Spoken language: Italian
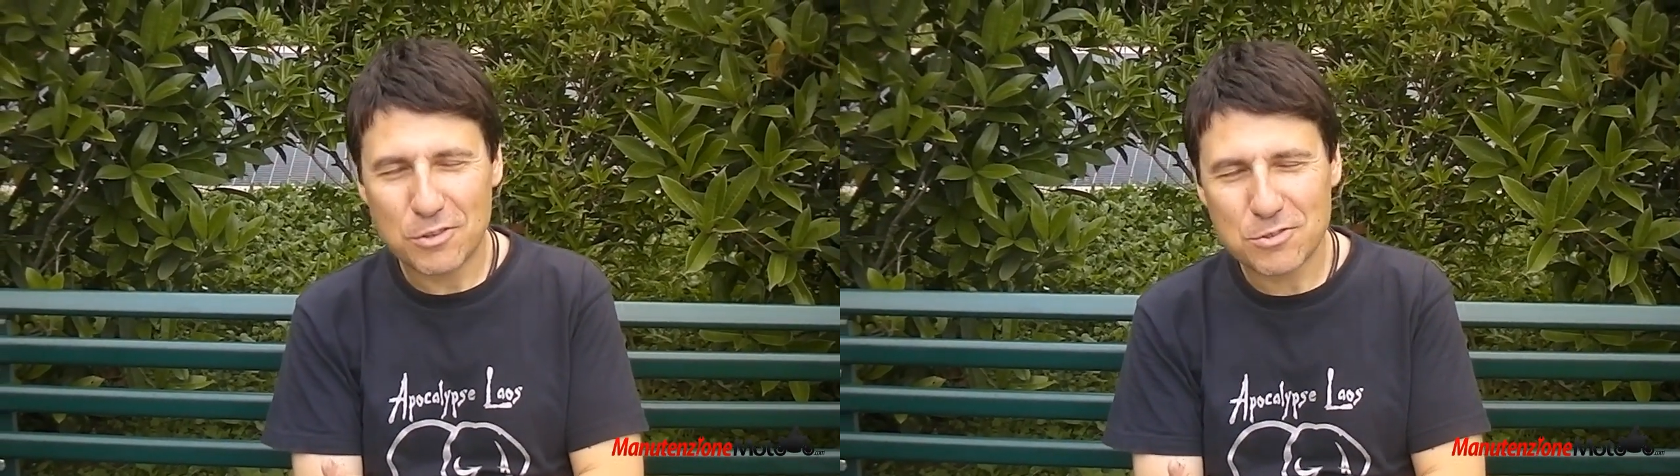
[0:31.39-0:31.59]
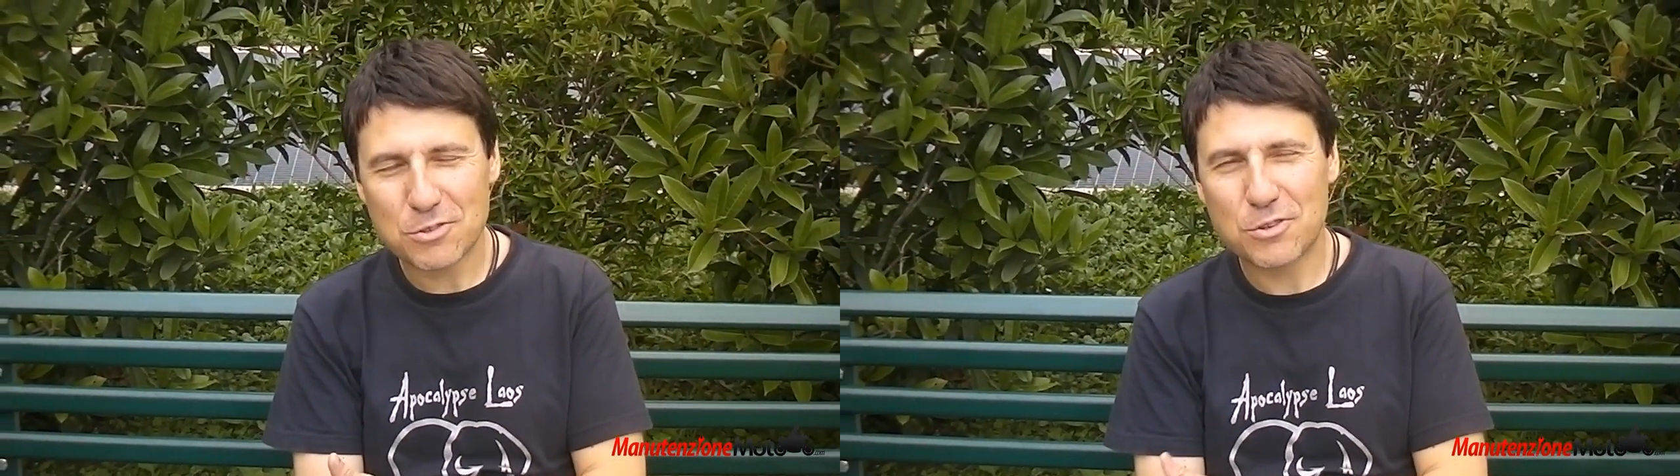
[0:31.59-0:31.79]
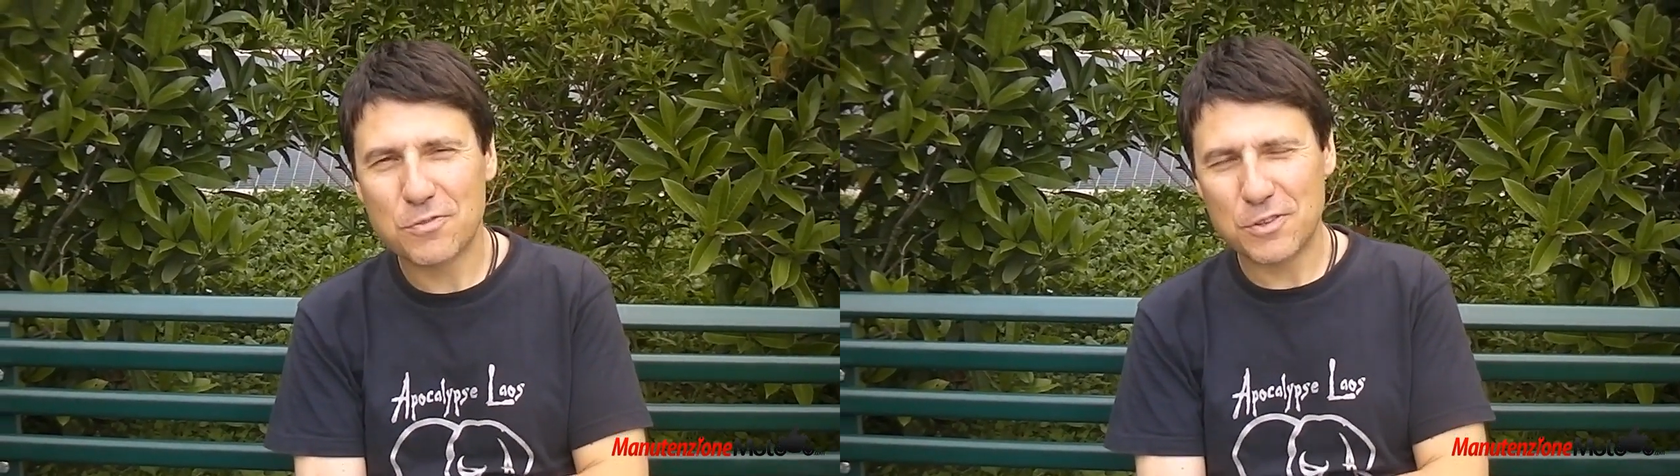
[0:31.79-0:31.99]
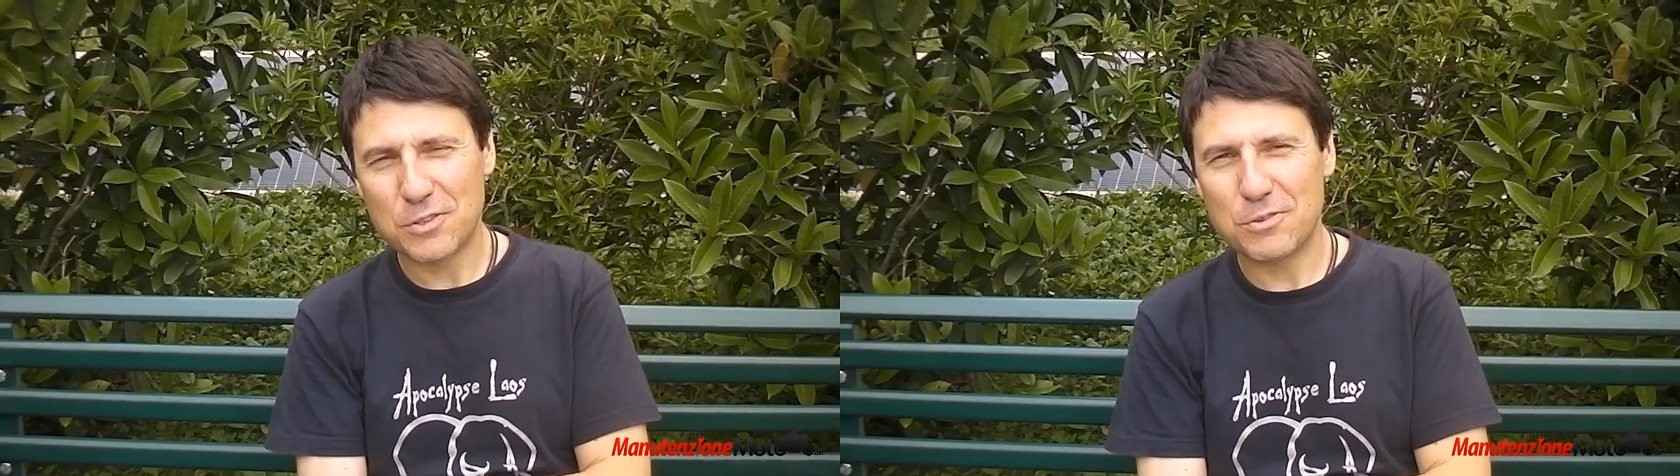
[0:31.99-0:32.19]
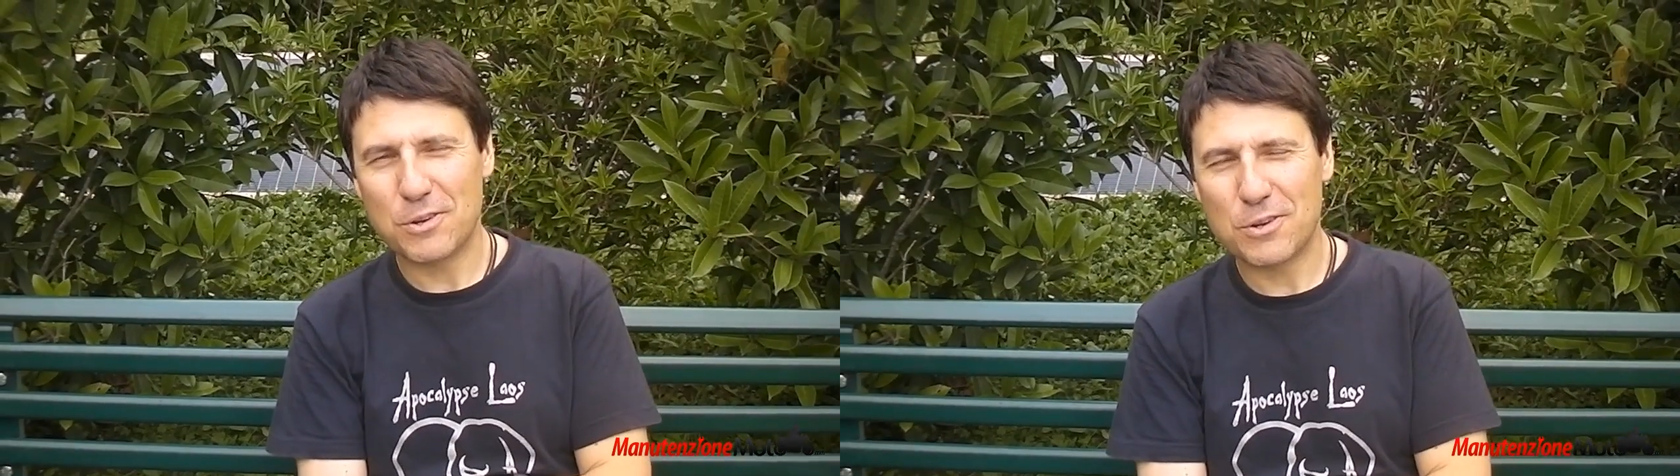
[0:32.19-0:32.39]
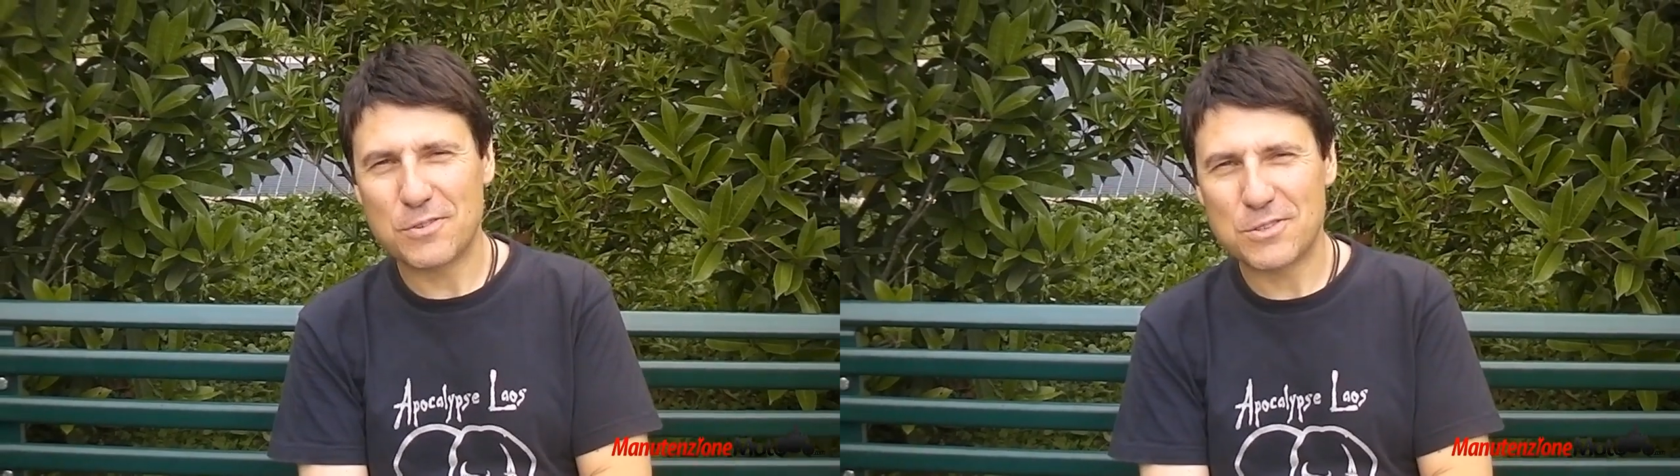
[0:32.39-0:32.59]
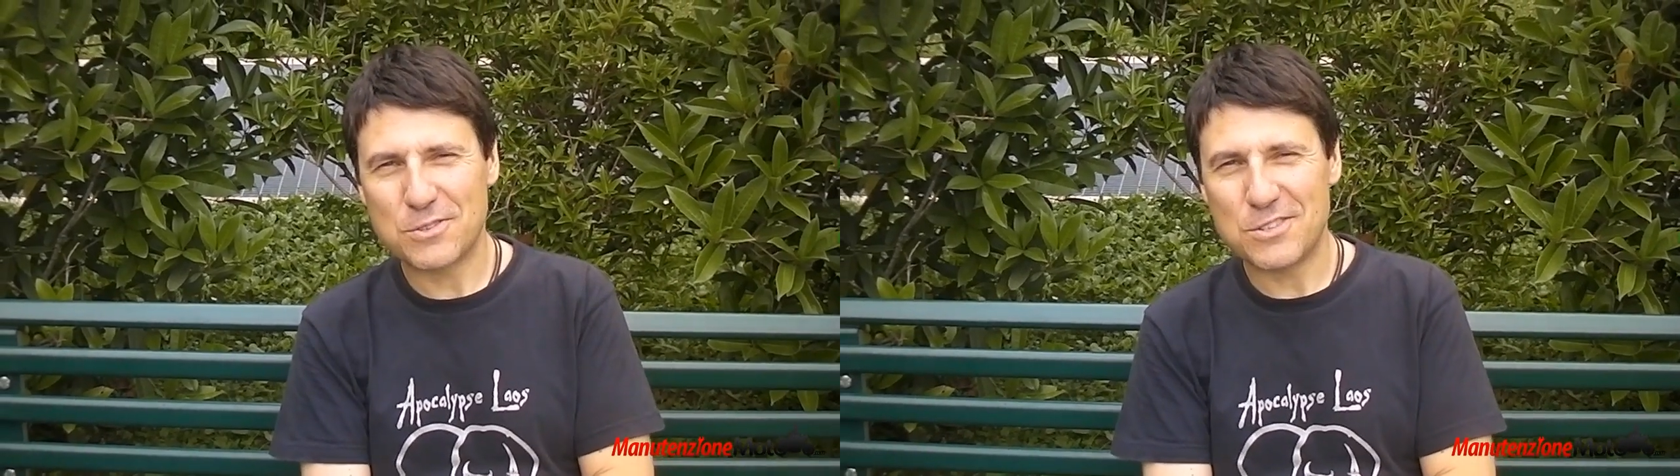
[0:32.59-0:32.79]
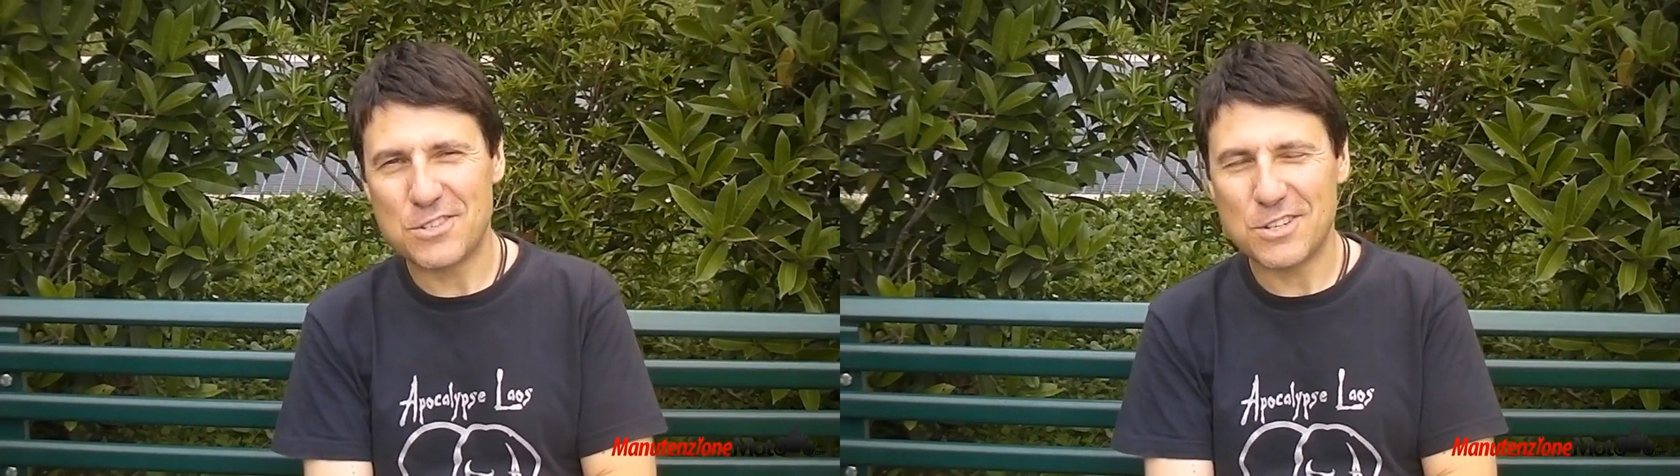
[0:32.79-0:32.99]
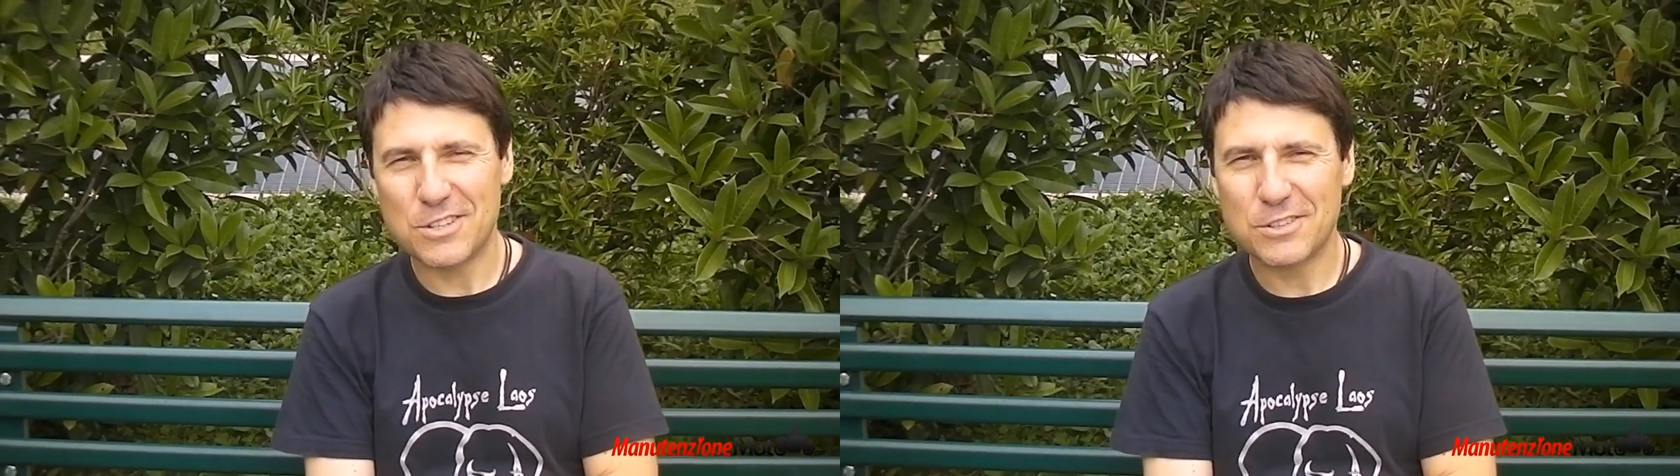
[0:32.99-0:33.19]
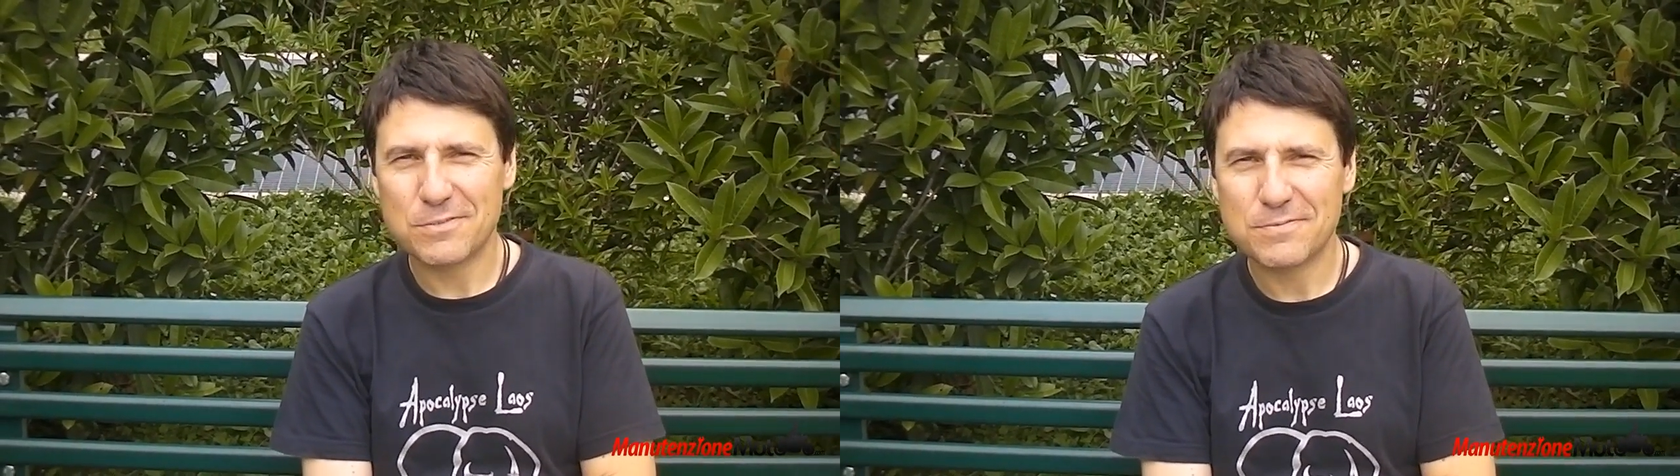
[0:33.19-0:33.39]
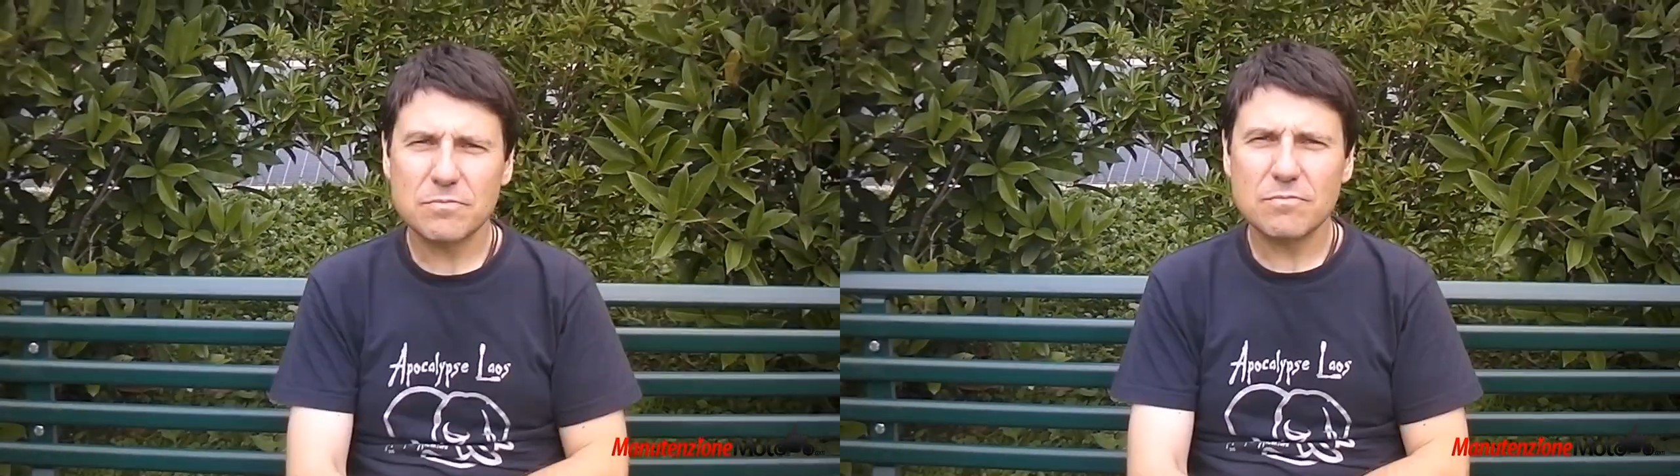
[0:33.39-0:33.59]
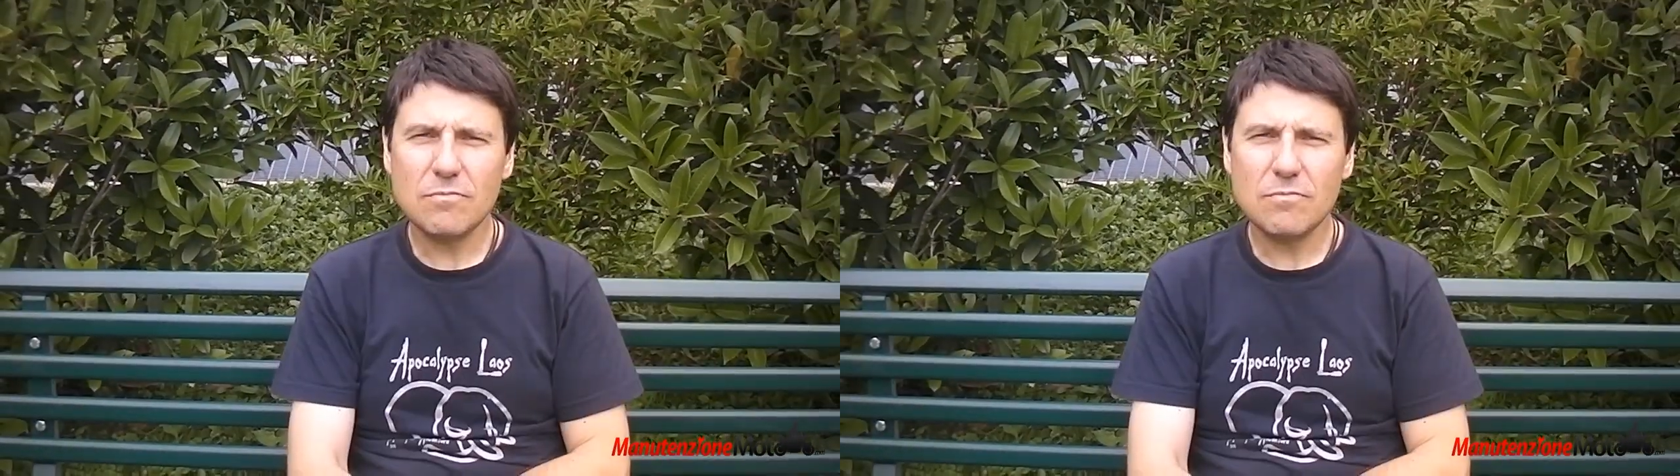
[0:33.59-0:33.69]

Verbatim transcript: Io sono convinto di quello che vi sto dicendo